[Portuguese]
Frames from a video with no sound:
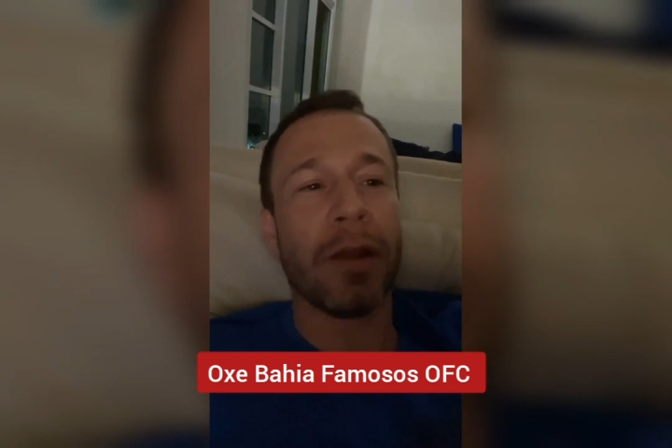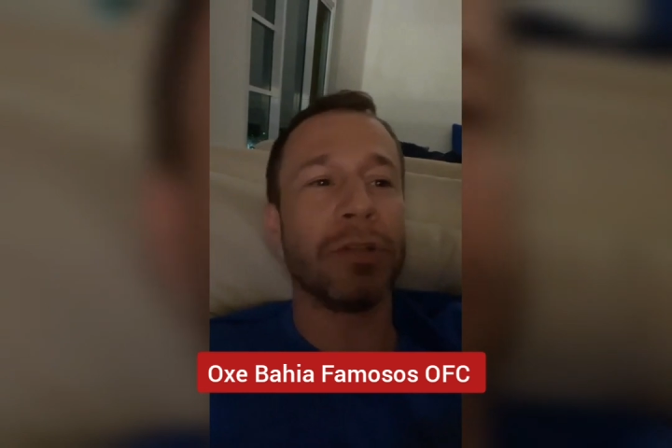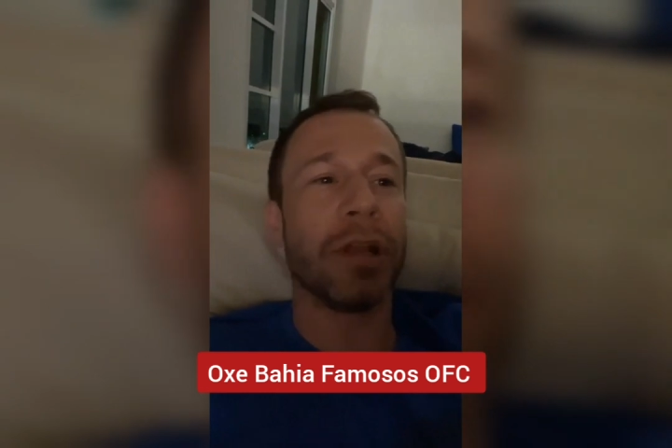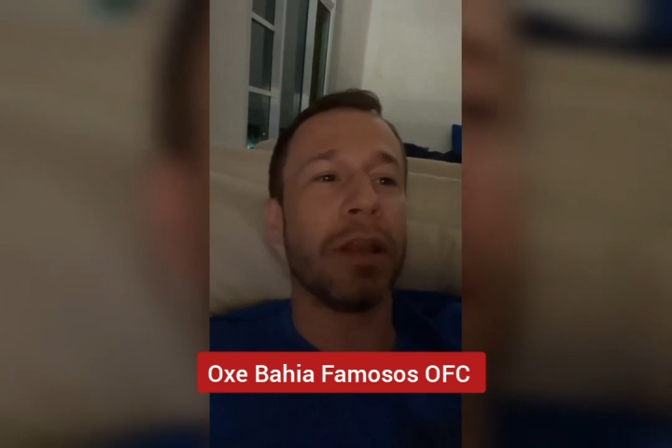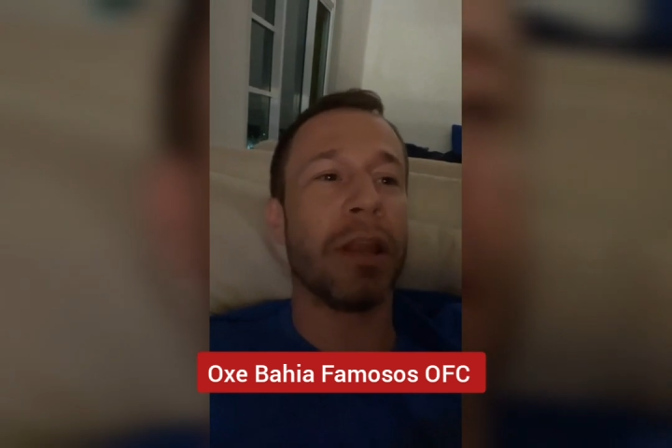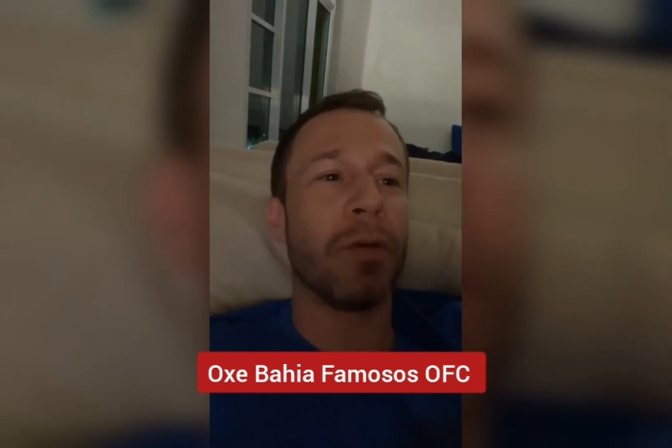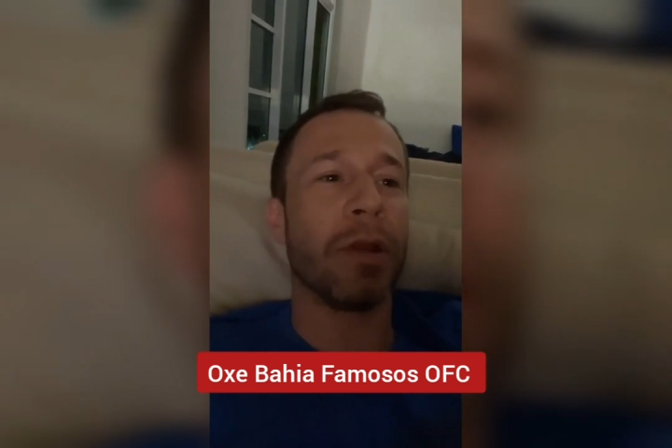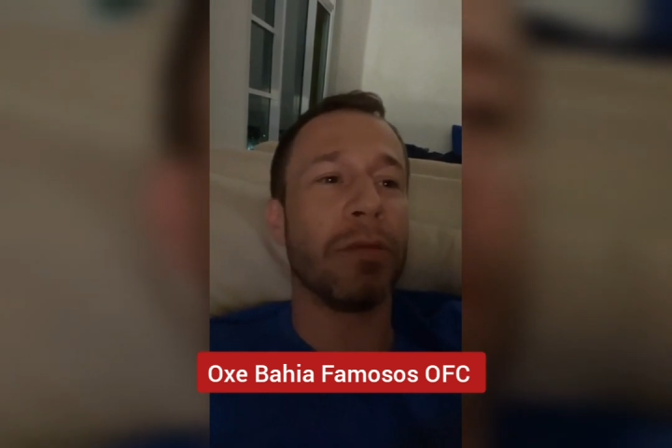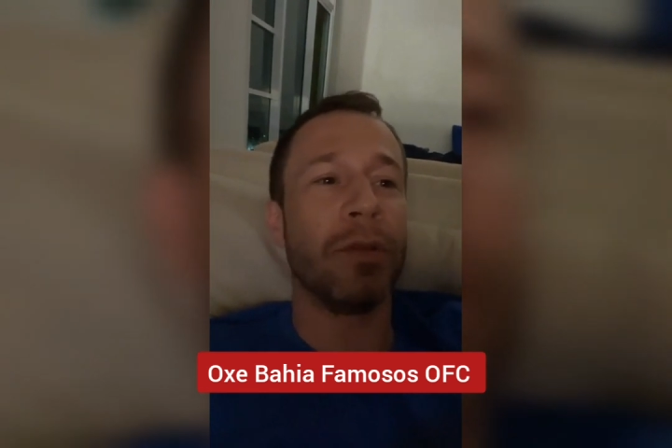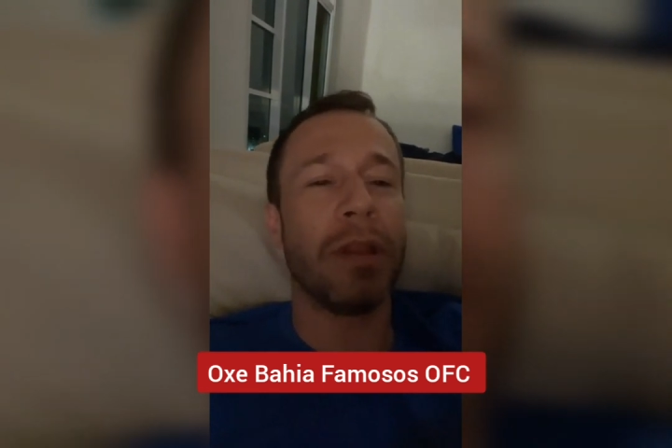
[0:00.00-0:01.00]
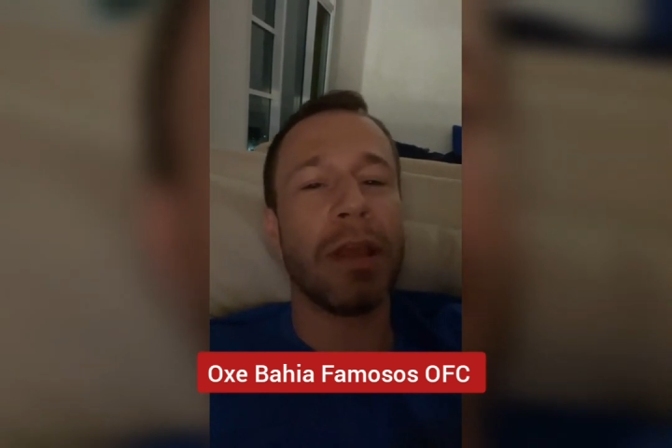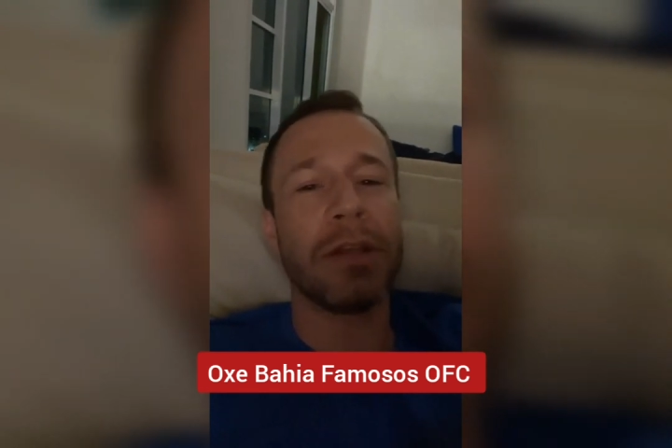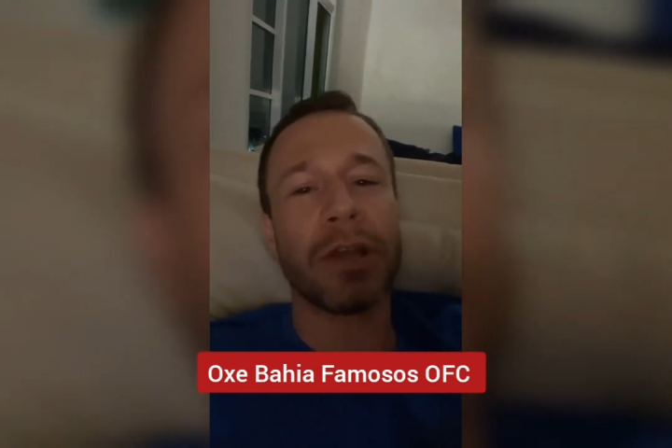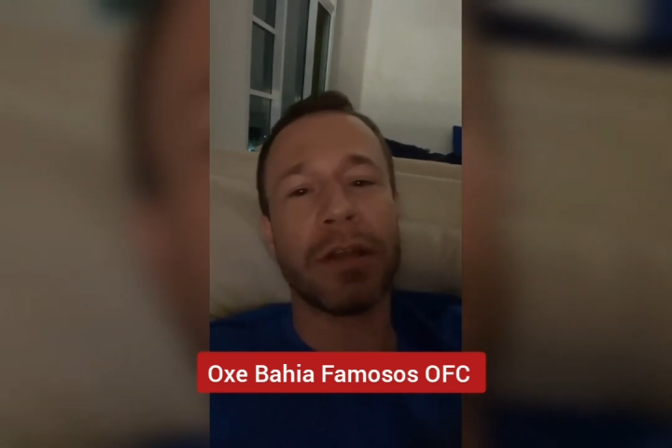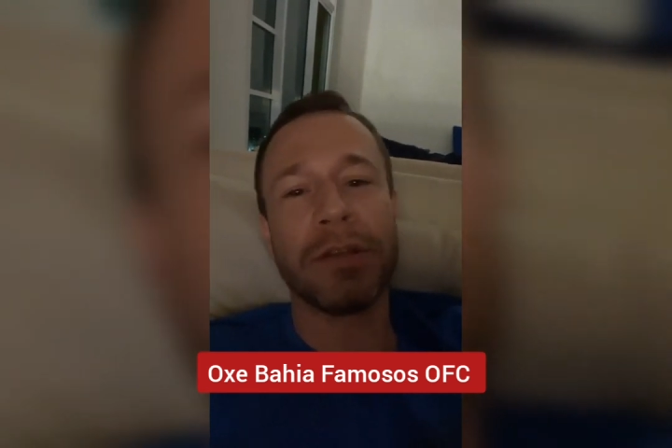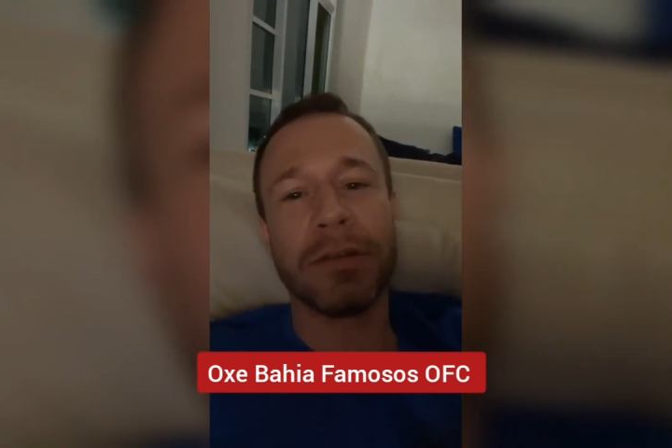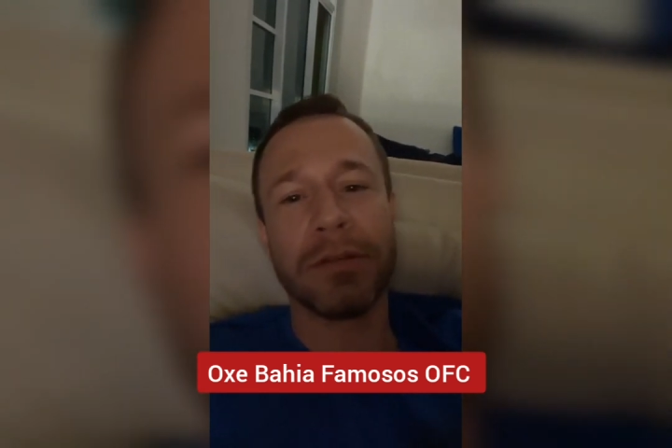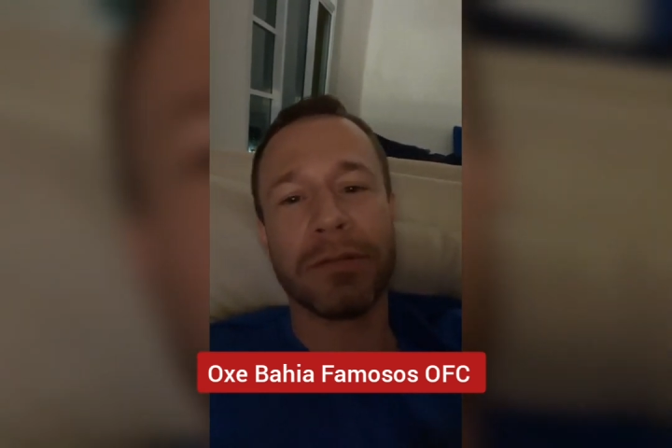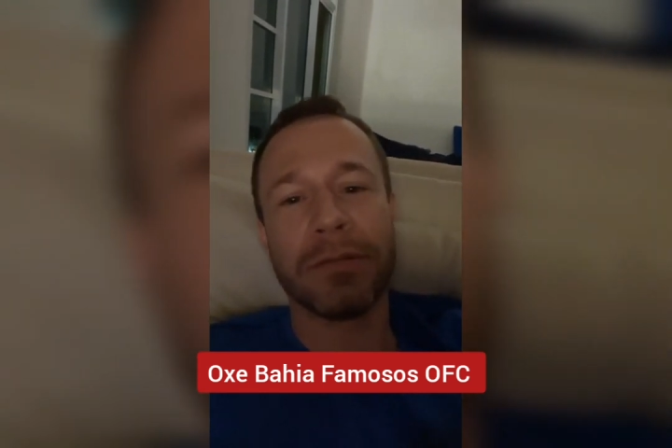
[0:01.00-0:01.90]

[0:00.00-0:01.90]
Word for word: não tirar nem o Arthur e nem a Jade.